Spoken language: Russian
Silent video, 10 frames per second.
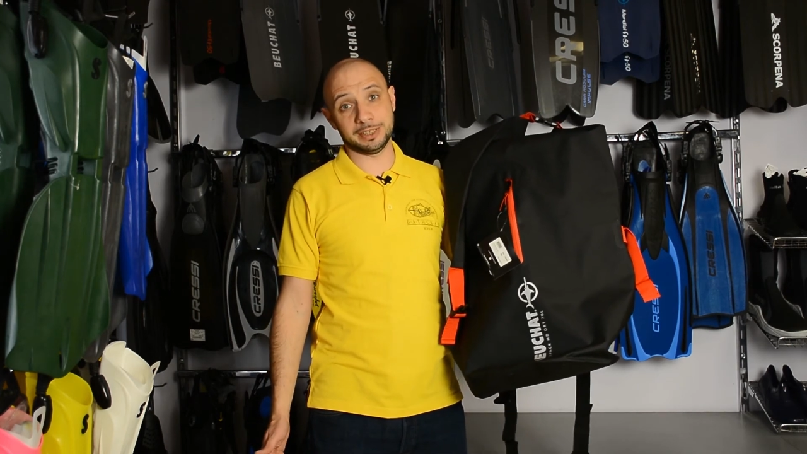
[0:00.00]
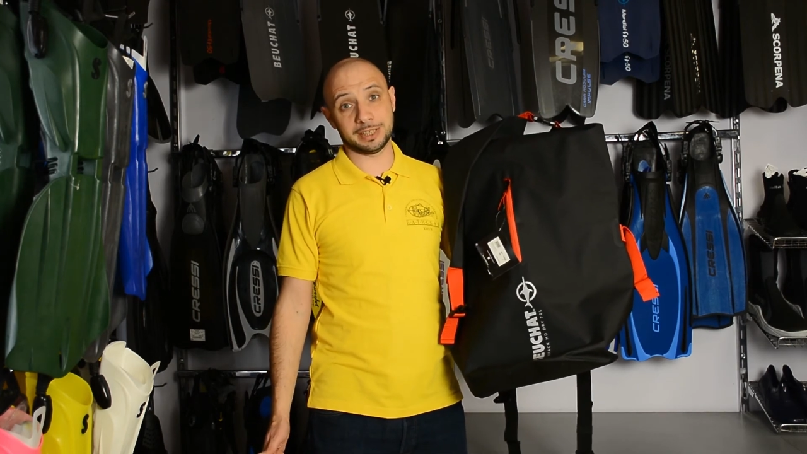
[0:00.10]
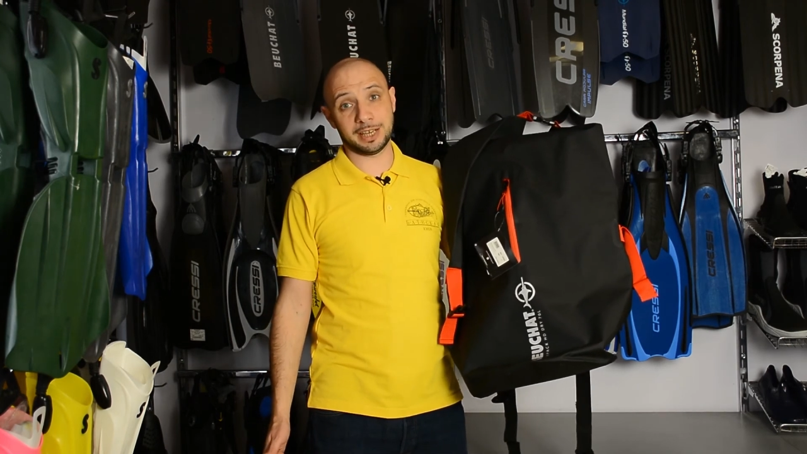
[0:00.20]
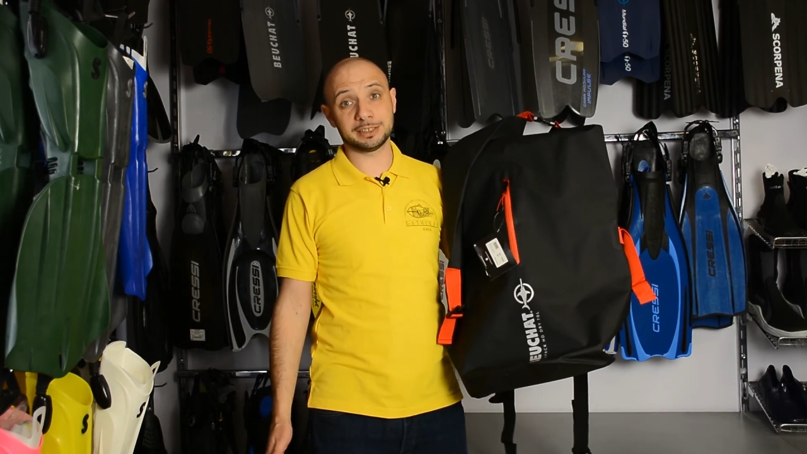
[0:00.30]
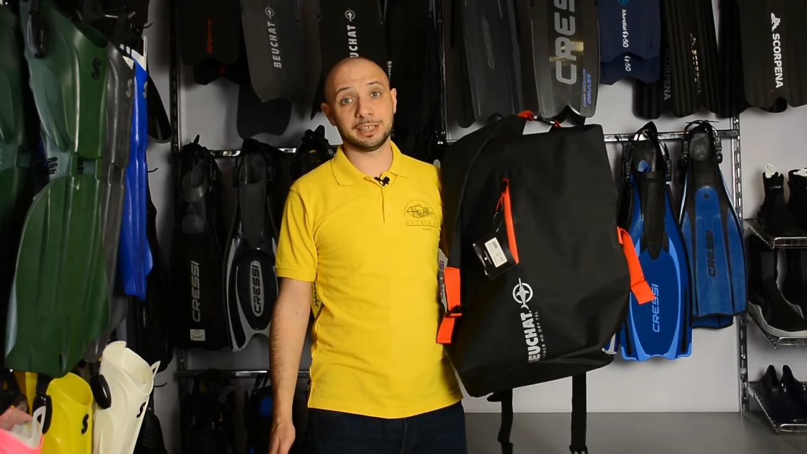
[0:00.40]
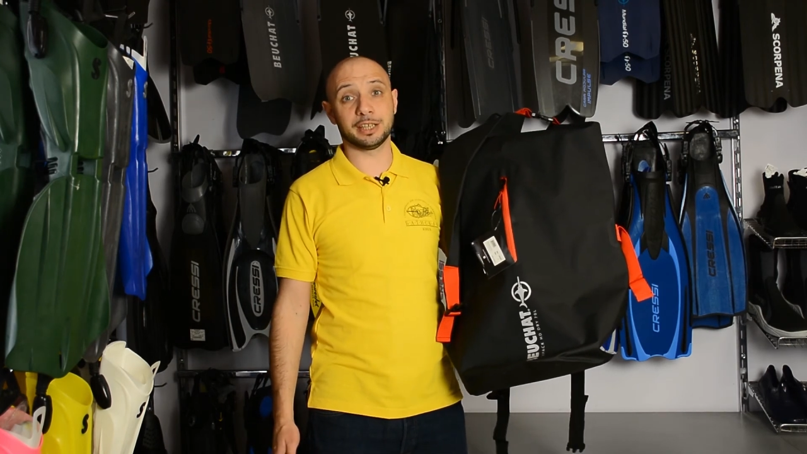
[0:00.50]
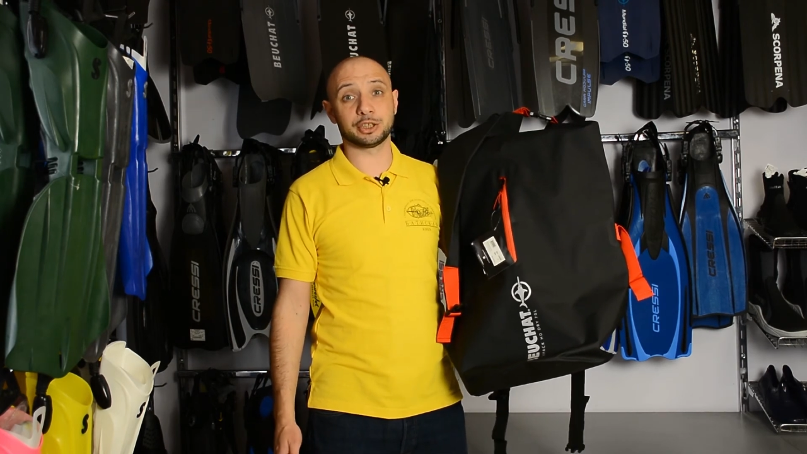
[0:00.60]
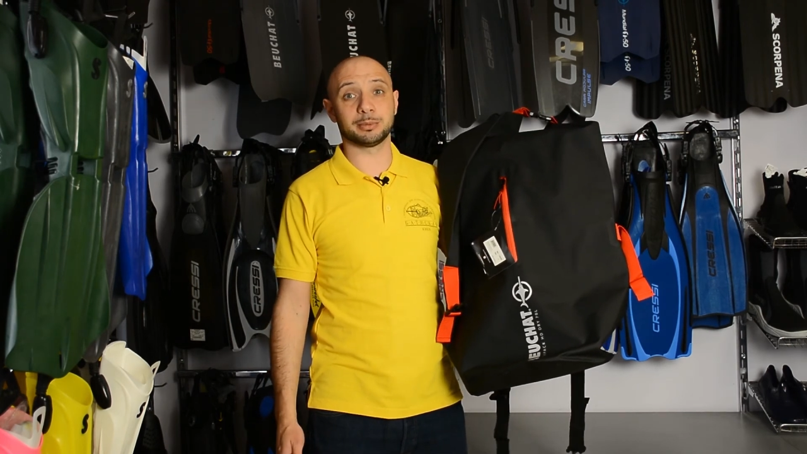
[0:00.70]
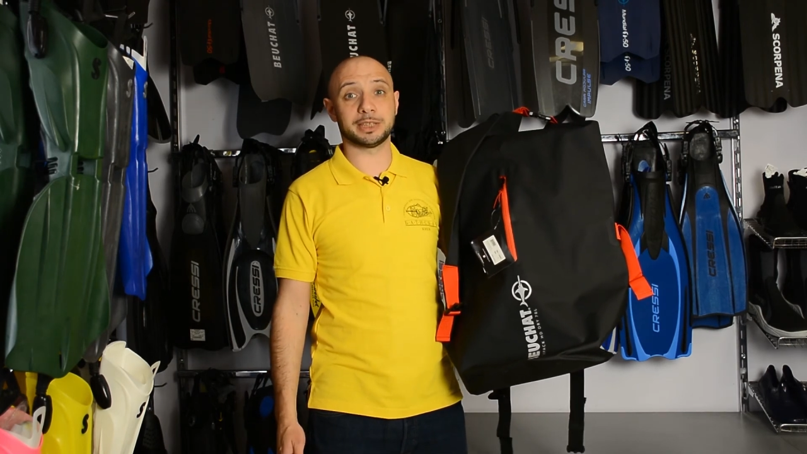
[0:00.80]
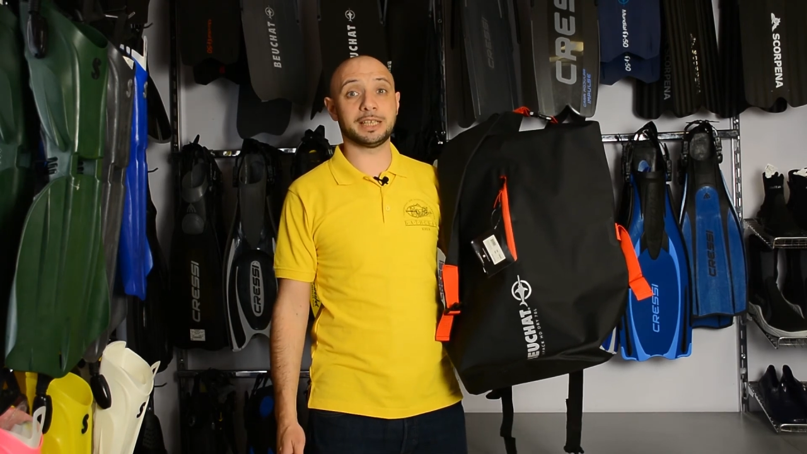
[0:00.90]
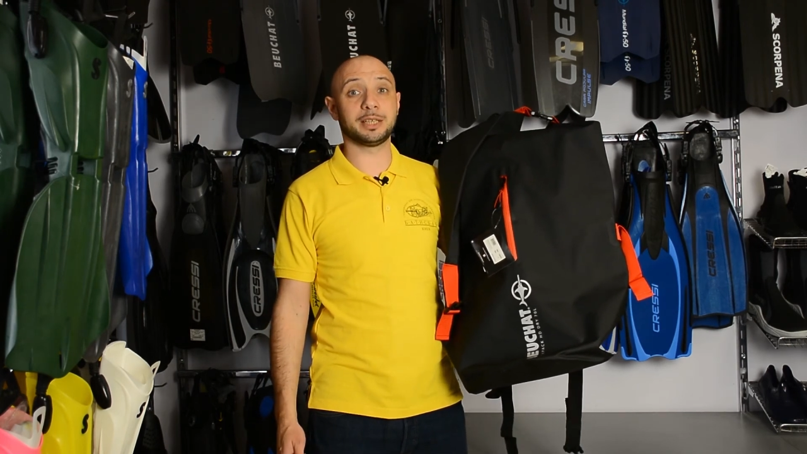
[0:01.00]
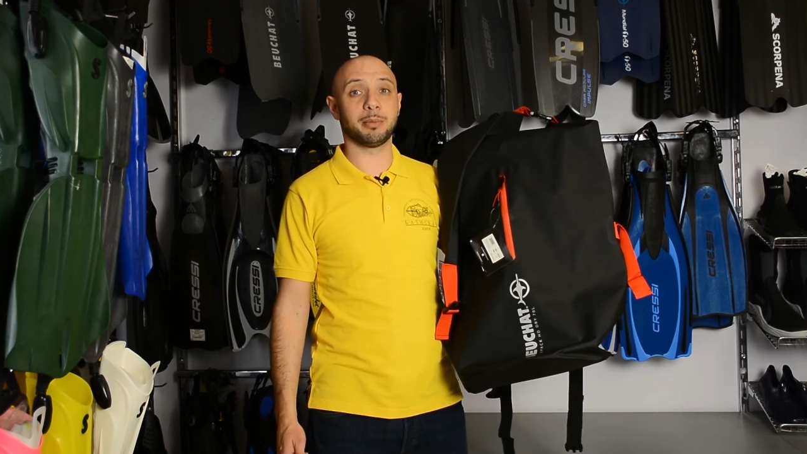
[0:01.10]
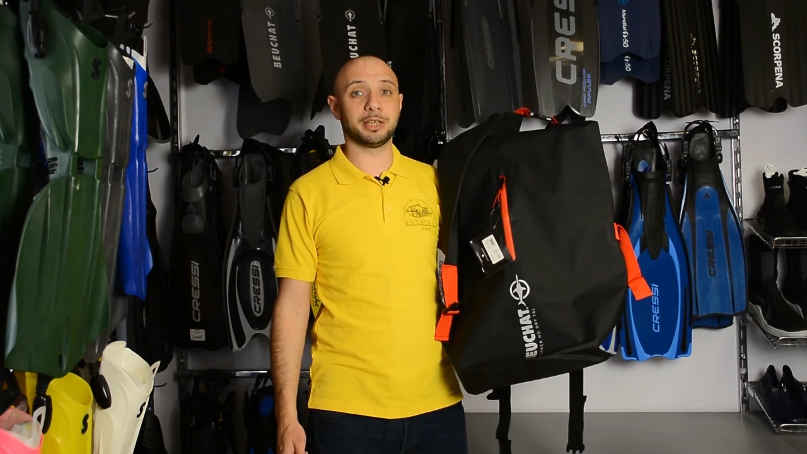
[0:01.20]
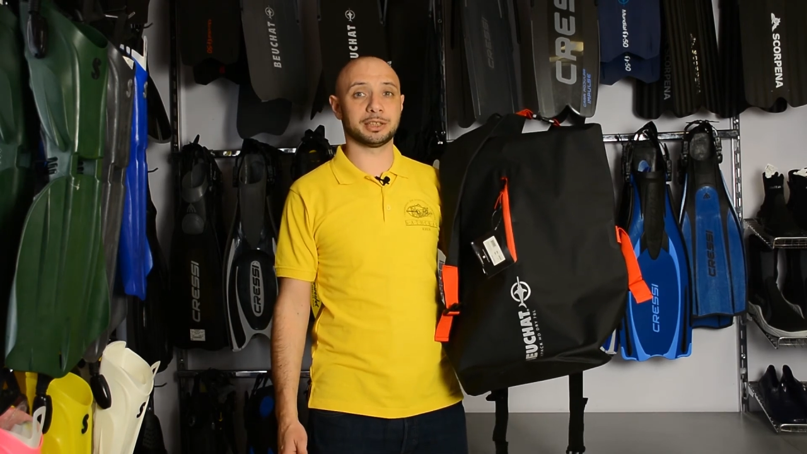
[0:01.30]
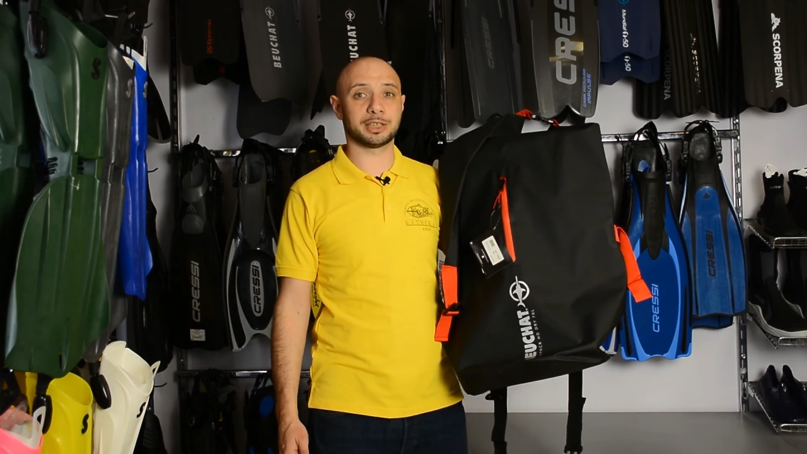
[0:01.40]
заказы на нашем сайте
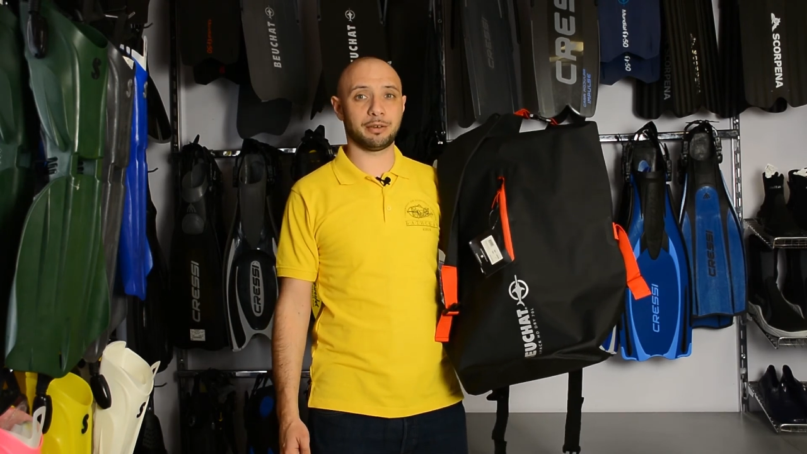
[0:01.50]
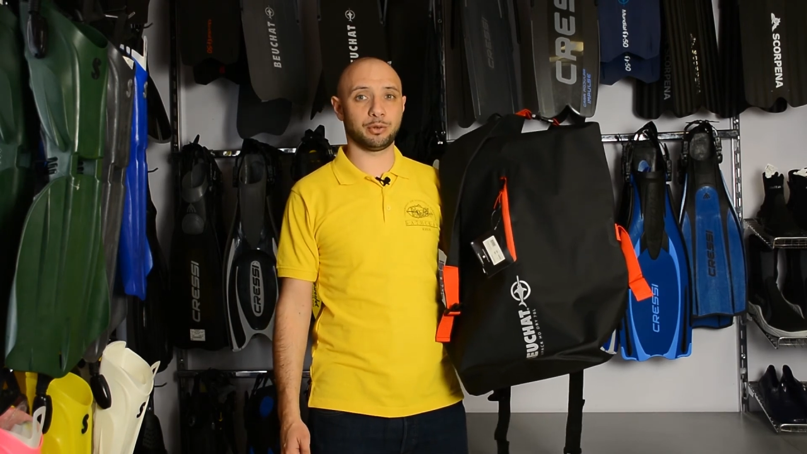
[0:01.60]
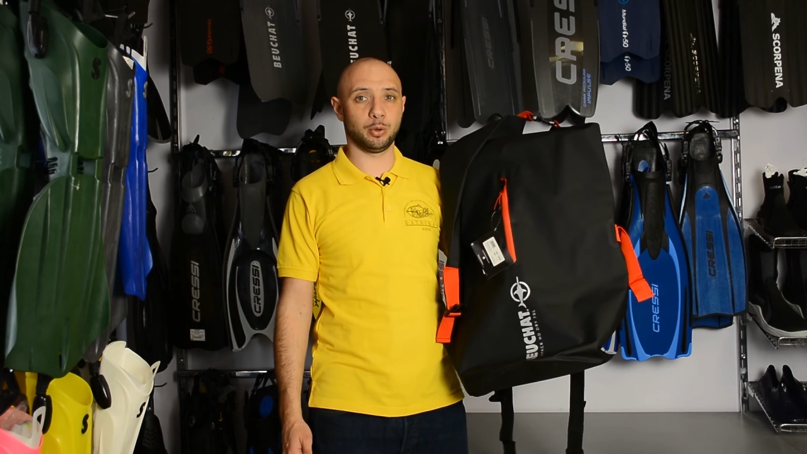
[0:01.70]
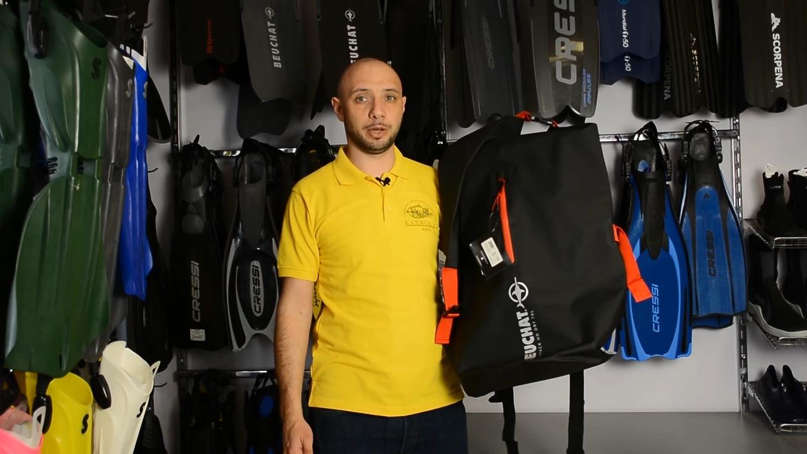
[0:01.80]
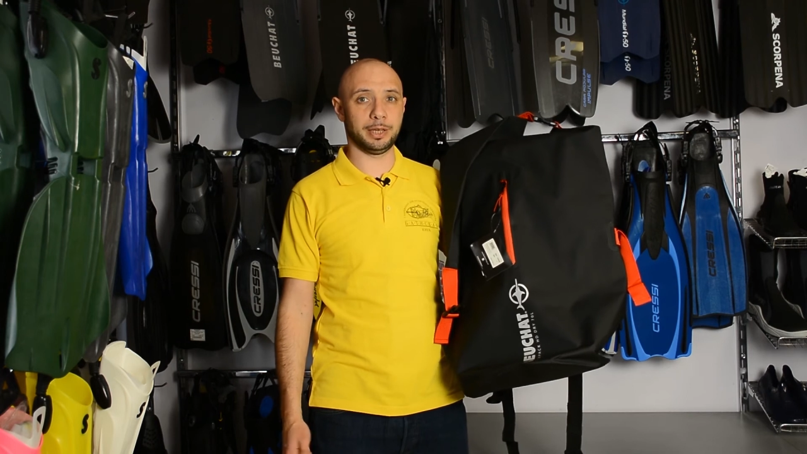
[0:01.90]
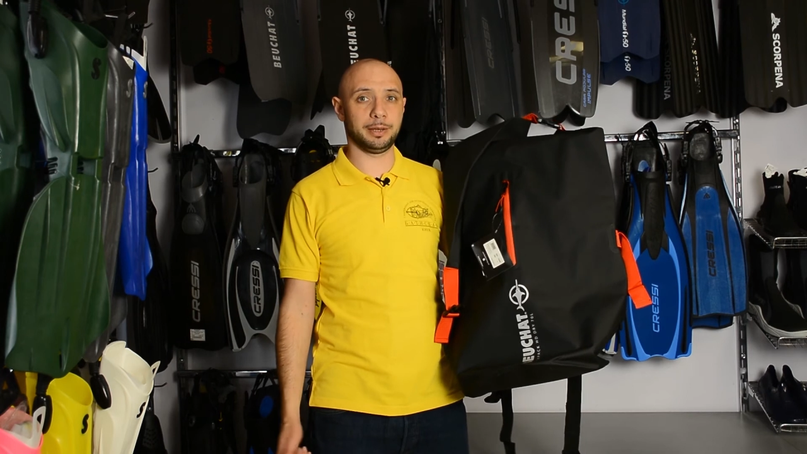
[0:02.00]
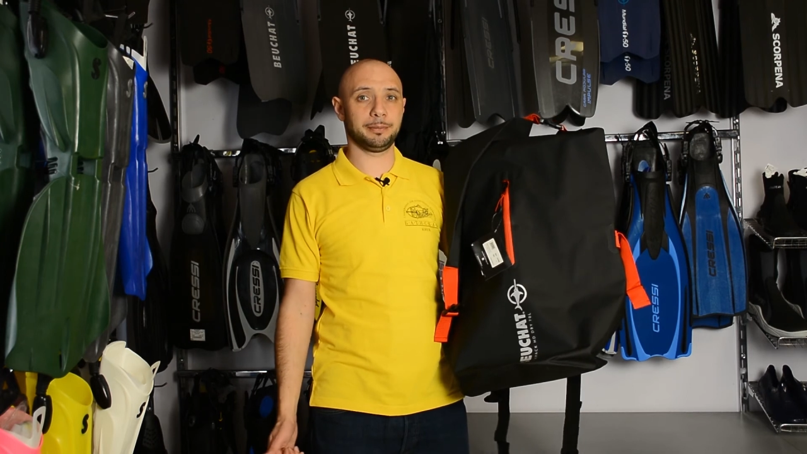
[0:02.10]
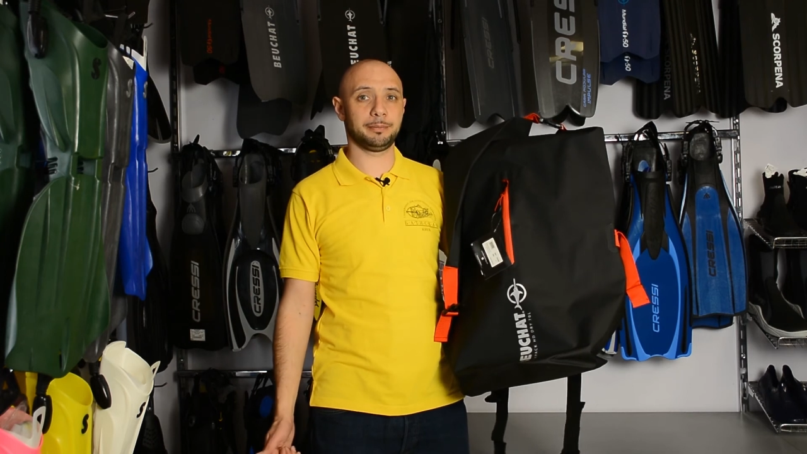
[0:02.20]
batiscaf.ua.